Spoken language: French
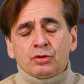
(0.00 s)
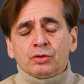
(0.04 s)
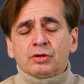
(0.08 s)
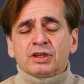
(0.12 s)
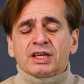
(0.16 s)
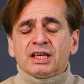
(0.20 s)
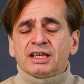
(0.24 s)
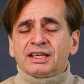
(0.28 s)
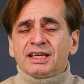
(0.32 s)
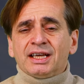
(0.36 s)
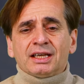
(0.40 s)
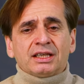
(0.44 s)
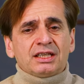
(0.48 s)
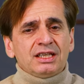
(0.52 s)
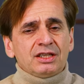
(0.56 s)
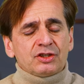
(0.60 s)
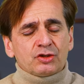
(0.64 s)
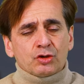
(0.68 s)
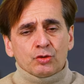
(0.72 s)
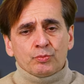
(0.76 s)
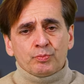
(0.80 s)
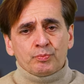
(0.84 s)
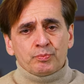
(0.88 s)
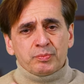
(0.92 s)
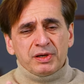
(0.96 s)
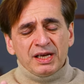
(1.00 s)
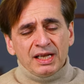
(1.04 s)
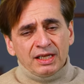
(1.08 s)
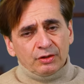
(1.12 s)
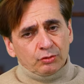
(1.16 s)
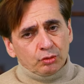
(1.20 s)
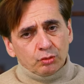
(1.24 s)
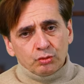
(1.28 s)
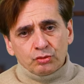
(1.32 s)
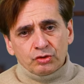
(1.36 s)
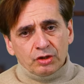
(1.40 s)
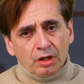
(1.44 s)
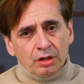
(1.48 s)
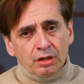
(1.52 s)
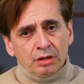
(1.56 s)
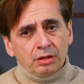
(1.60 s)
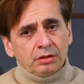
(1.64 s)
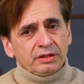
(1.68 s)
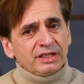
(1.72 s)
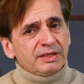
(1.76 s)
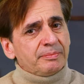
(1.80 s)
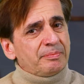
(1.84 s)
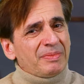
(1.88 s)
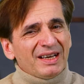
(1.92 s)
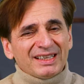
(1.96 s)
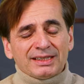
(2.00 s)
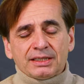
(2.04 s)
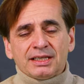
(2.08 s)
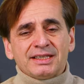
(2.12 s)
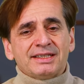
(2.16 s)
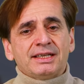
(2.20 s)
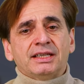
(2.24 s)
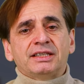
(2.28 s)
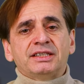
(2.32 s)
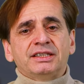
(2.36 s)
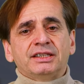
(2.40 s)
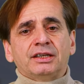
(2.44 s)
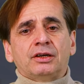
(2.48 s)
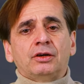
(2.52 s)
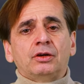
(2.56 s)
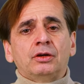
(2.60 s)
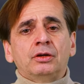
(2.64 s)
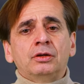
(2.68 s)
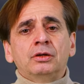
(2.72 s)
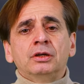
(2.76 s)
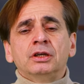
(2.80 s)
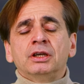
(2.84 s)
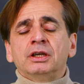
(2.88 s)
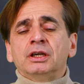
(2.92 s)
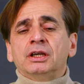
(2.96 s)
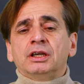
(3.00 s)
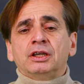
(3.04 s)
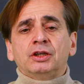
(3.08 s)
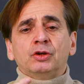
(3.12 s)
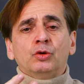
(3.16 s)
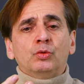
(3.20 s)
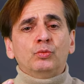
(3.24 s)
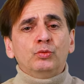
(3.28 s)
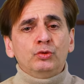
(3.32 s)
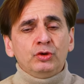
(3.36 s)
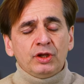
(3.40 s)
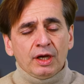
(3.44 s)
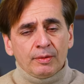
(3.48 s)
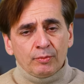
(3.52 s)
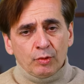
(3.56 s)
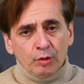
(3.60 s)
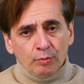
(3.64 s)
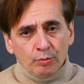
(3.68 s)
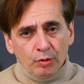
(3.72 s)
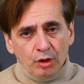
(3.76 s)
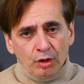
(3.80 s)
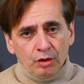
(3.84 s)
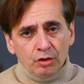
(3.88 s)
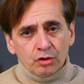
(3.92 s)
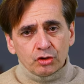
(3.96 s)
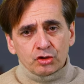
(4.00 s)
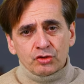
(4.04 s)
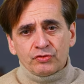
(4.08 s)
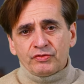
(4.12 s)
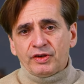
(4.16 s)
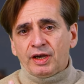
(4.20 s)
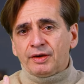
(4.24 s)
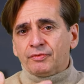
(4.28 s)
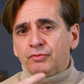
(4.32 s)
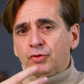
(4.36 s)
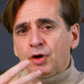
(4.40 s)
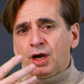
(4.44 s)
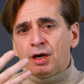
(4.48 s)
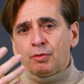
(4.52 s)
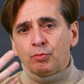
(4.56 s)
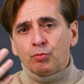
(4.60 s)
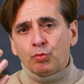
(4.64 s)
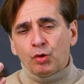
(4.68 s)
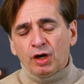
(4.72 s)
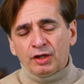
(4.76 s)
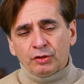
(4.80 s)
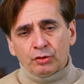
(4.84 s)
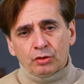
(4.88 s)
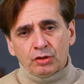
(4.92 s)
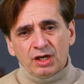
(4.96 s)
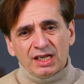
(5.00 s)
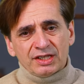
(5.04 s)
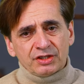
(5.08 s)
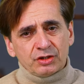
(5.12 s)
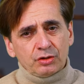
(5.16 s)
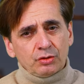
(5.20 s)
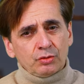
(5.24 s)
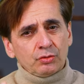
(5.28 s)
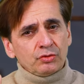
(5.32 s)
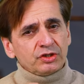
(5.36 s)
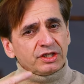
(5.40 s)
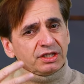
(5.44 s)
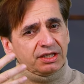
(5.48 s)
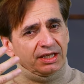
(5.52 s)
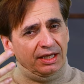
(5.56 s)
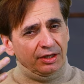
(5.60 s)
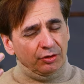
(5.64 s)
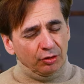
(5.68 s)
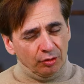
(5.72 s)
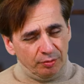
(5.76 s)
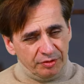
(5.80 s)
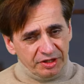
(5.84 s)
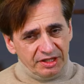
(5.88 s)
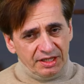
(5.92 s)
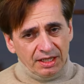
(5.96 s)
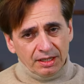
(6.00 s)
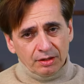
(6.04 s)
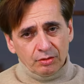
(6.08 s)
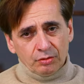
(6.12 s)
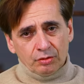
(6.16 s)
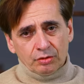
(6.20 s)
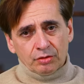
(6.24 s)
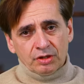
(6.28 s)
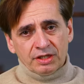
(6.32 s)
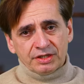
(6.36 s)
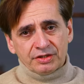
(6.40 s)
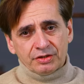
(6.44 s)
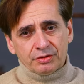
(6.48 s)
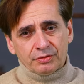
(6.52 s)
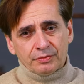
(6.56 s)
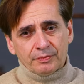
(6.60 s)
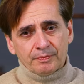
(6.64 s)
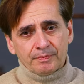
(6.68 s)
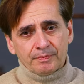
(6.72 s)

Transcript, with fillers: que quelqu'un qui se plaint tout le temps n'est pas très attirant et au bout d'un moment, je vais avoir moins de relations, c'est un obstacle aux relations.